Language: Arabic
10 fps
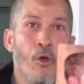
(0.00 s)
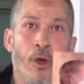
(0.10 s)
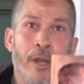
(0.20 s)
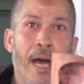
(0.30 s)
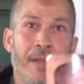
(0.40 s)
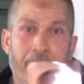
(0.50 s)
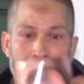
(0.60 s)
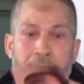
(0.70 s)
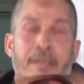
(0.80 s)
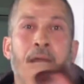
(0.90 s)
وحنا عندي
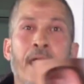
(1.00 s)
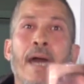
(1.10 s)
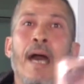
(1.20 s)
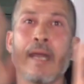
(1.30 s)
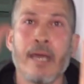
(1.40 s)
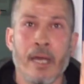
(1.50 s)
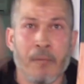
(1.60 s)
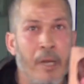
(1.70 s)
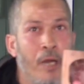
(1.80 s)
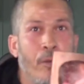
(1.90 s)
دابا الدري عريان
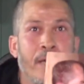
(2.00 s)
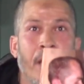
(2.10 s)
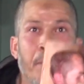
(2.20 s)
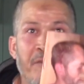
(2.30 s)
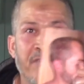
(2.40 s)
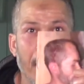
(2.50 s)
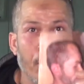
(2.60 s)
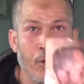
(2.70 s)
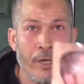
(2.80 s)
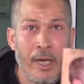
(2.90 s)
انا نوريك ضربه في
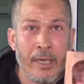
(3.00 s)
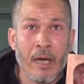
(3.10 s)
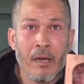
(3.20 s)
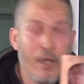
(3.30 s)
ظهره هنايا